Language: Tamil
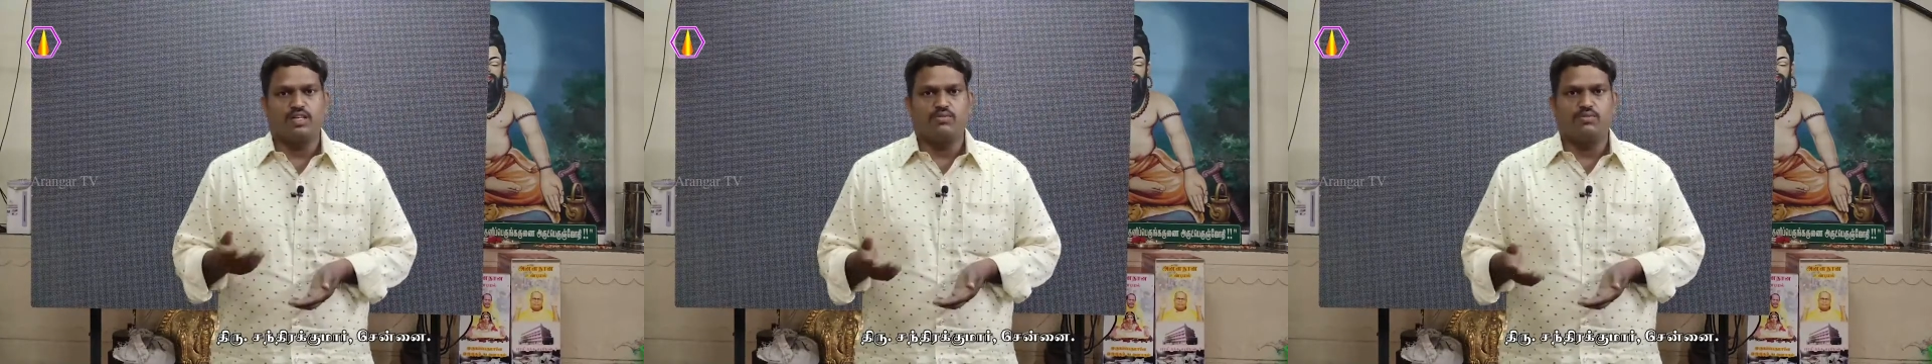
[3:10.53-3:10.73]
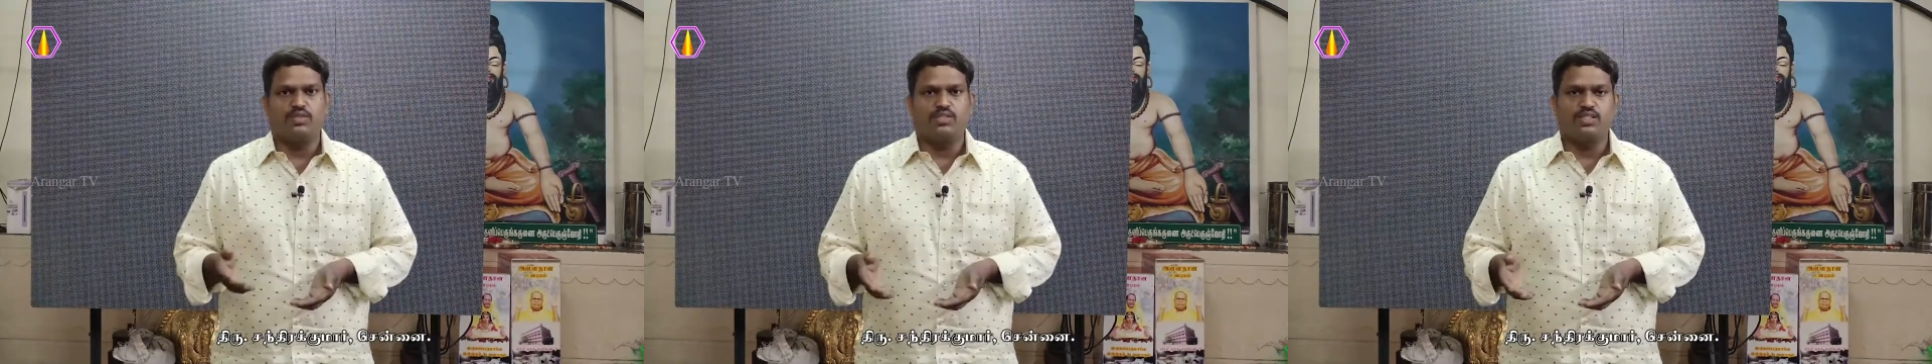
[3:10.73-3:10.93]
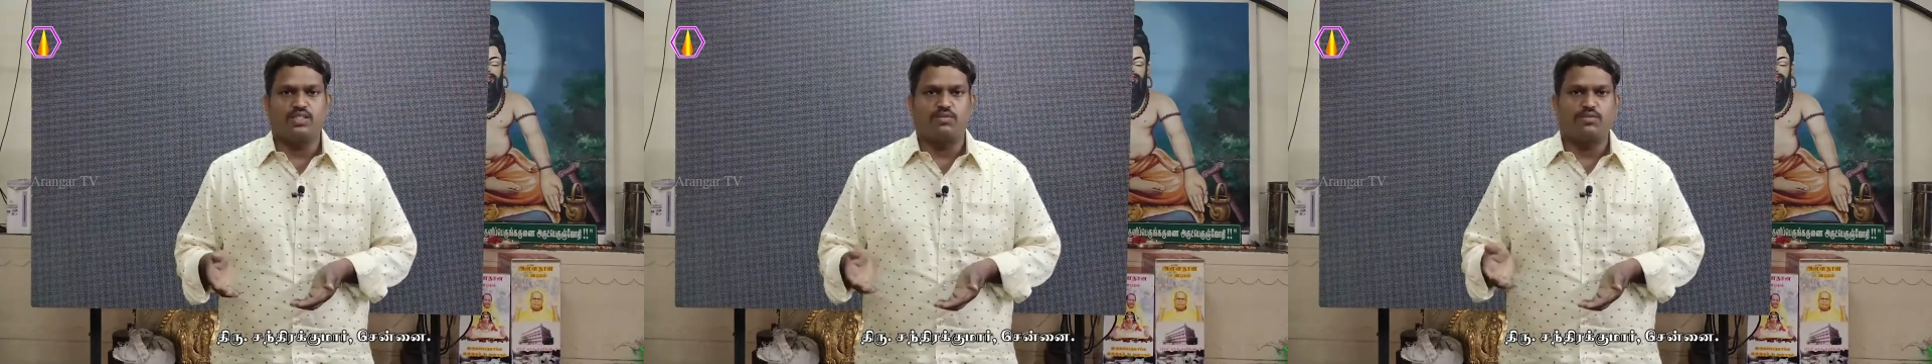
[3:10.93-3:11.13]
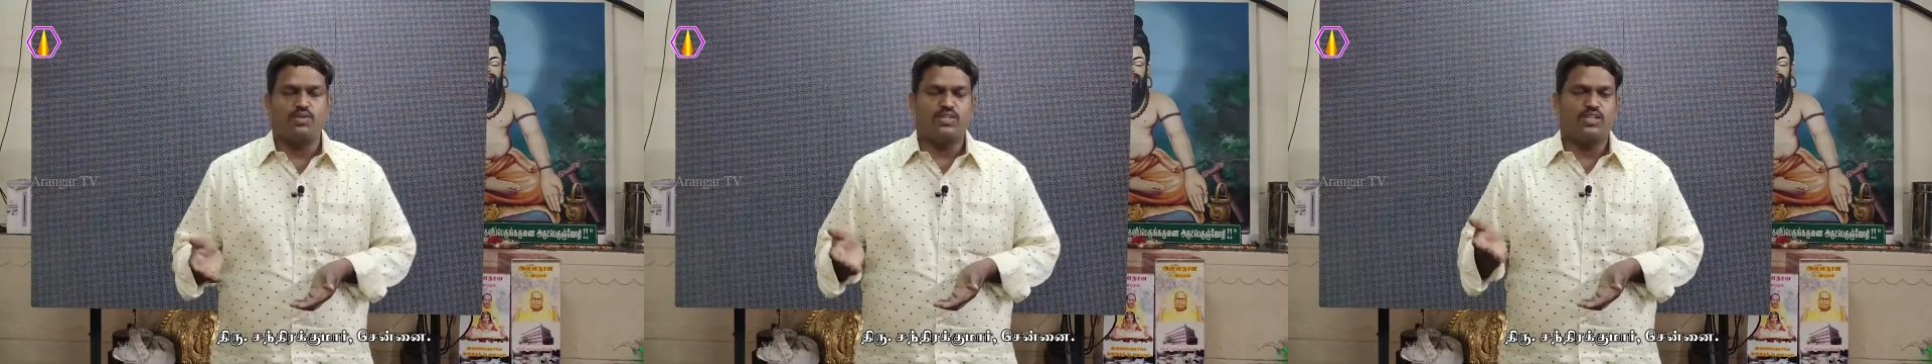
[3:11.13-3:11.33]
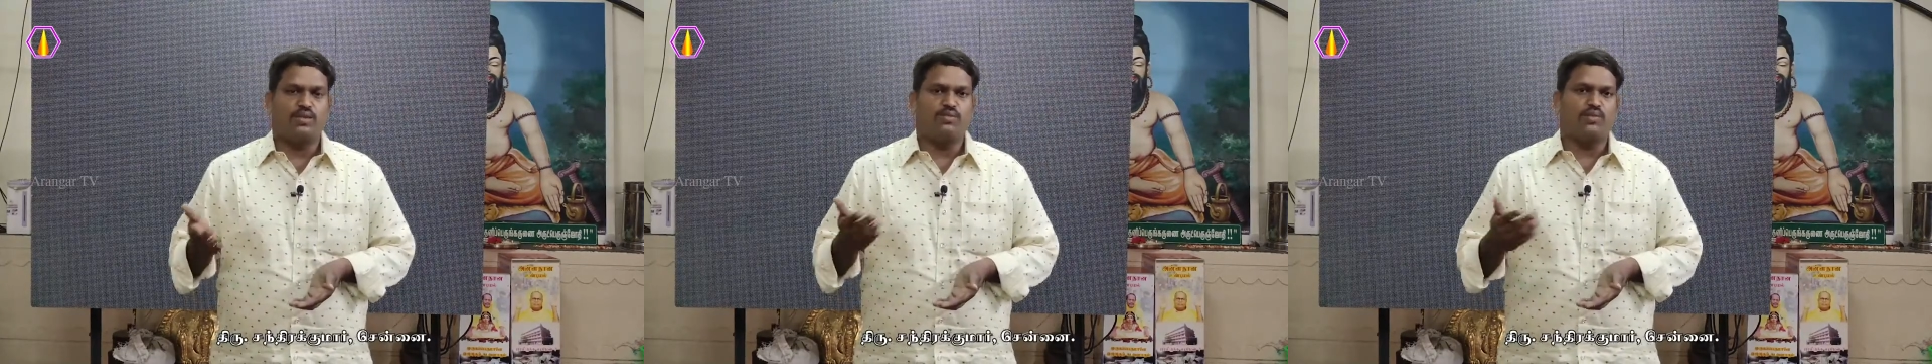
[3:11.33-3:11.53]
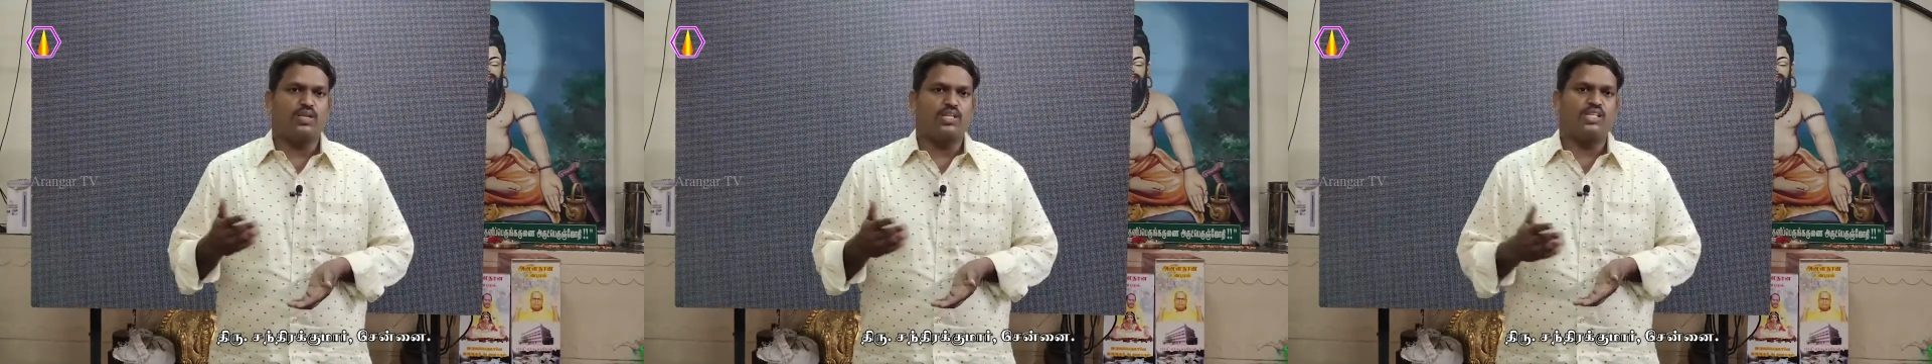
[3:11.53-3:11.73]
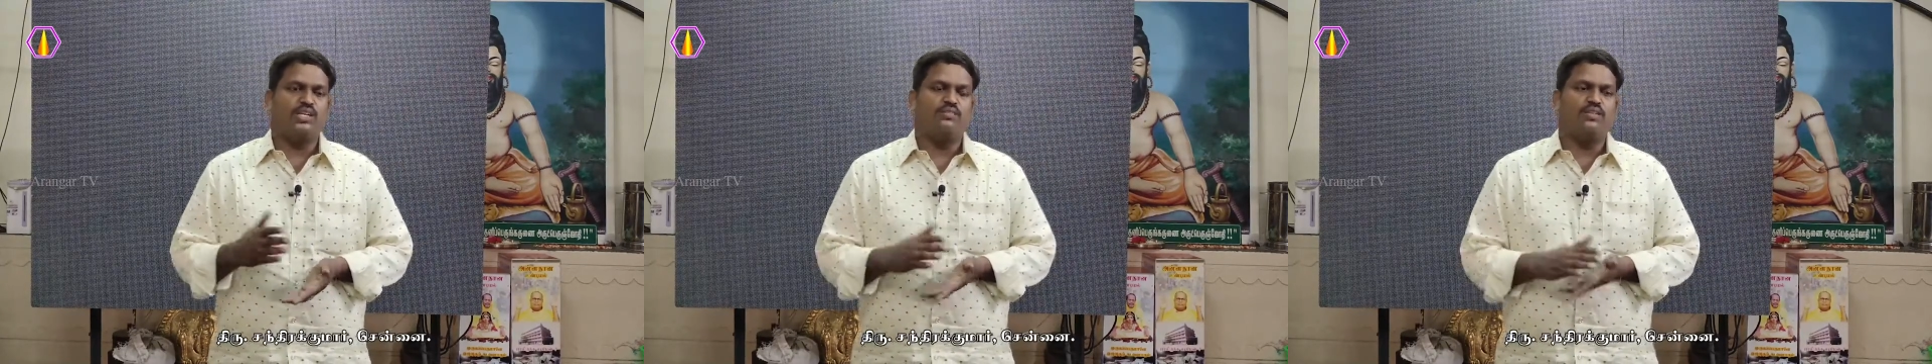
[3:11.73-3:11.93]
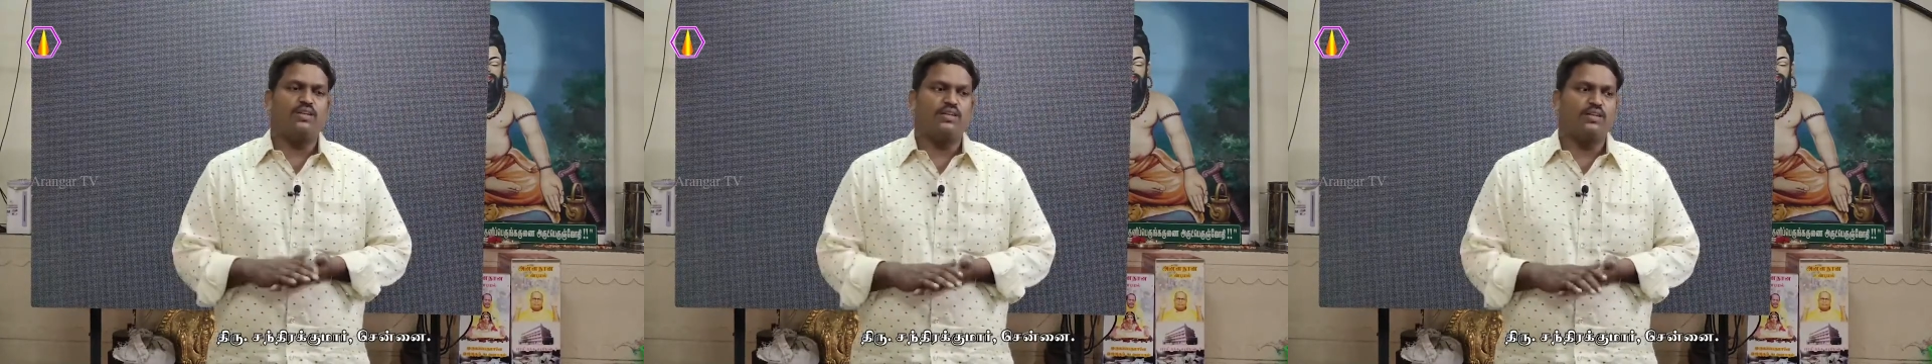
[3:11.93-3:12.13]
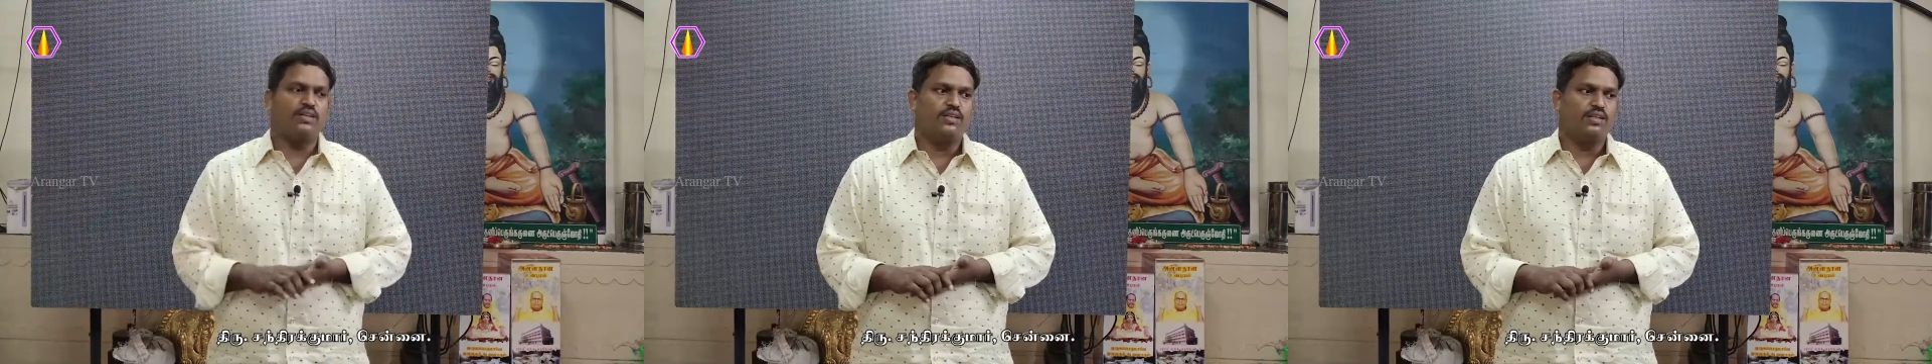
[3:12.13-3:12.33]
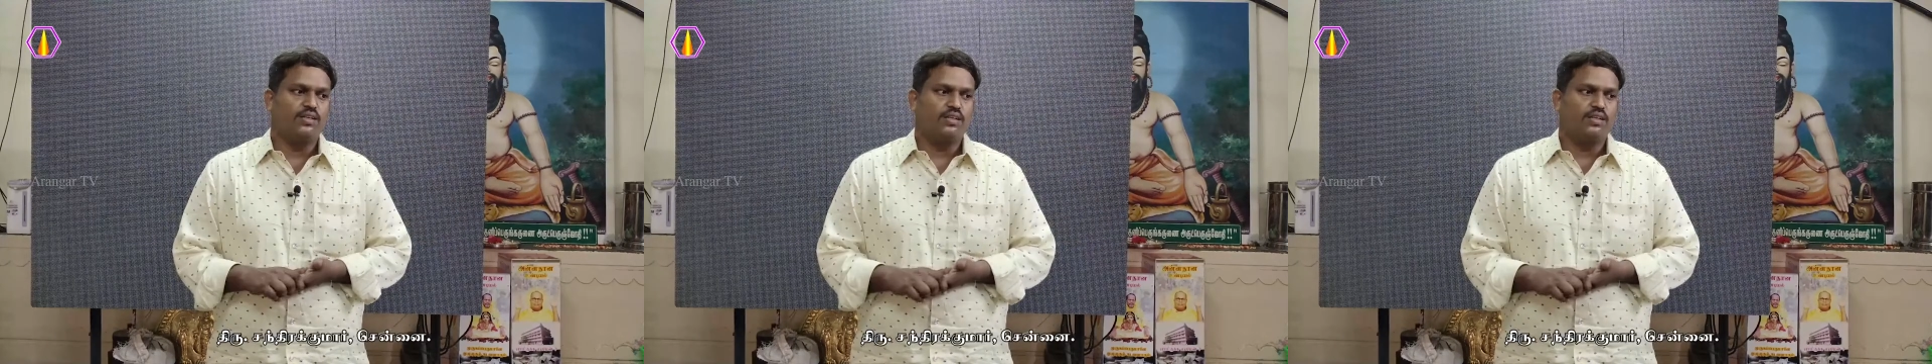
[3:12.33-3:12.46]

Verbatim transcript: கடைப்பிடிச்சி அப்புறம் தீய பழக்கத்தை விட்டுட்டு